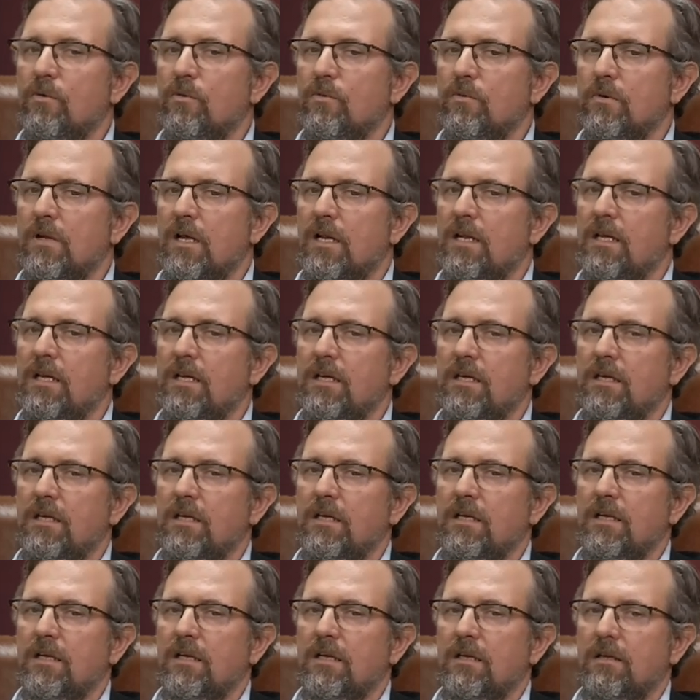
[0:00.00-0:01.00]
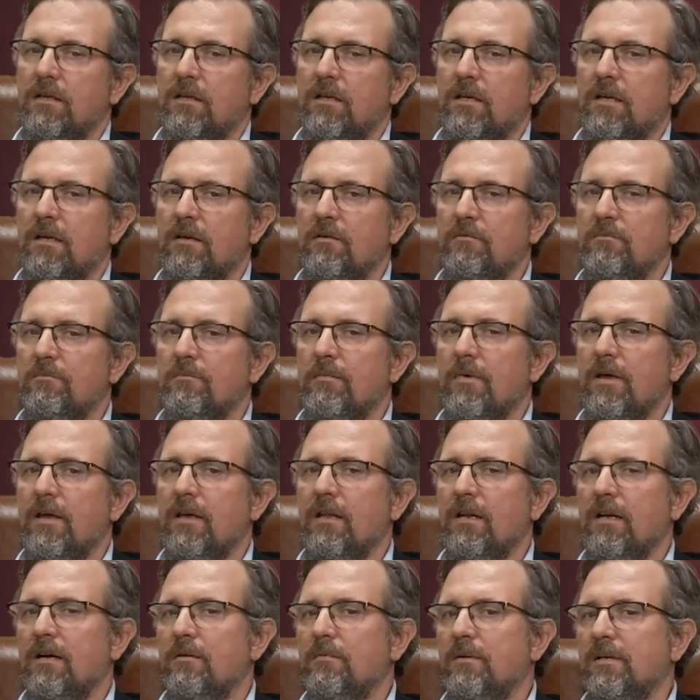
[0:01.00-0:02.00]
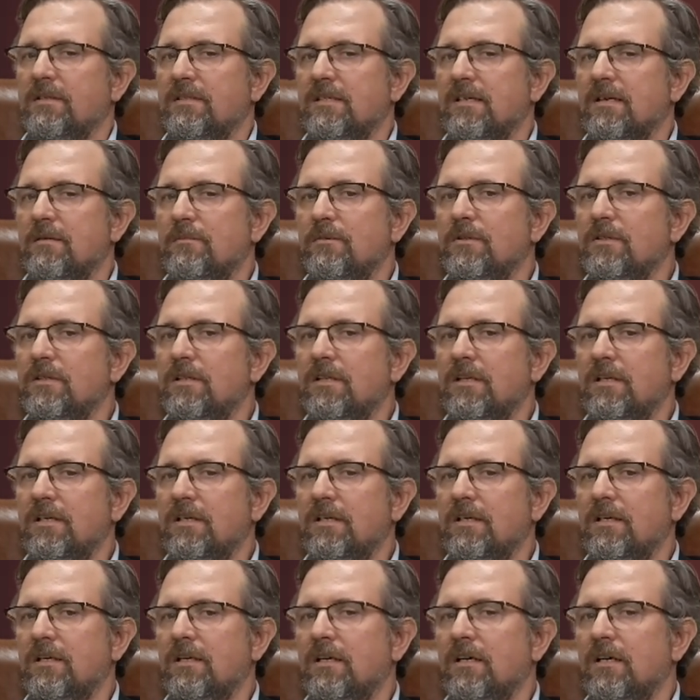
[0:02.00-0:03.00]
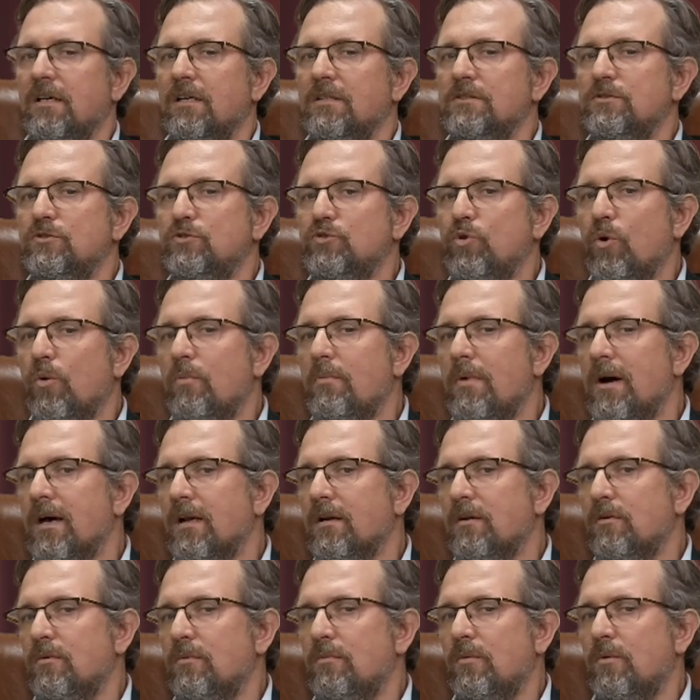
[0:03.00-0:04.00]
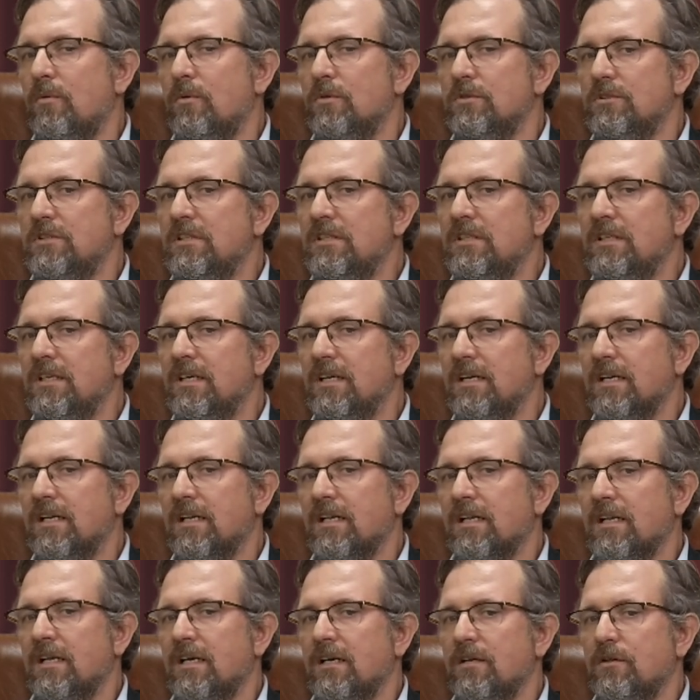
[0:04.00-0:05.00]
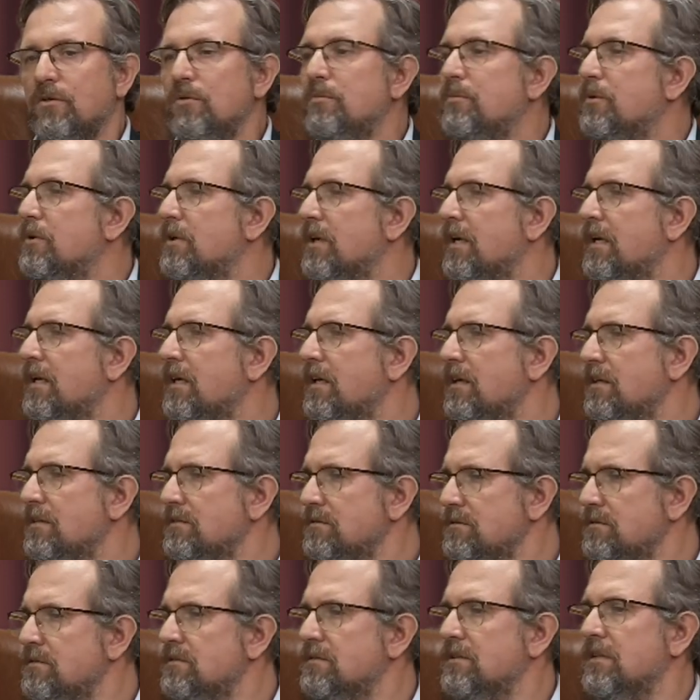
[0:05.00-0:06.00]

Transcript: una ley que era básicamente tomar como botín de guerra a Grupo Clarín